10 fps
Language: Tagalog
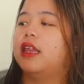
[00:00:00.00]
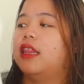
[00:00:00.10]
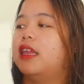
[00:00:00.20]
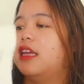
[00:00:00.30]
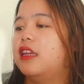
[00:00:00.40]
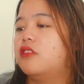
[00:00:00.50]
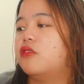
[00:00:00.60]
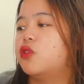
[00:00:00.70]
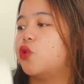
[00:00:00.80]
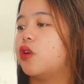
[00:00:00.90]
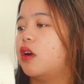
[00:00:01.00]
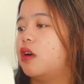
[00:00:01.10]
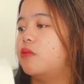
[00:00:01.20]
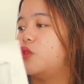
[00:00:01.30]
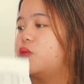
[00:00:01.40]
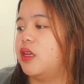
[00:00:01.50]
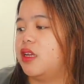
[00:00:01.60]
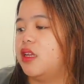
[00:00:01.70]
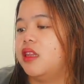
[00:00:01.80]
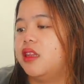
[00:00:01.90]
And then, it also comes
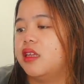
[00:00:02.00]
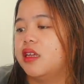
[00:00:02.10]
with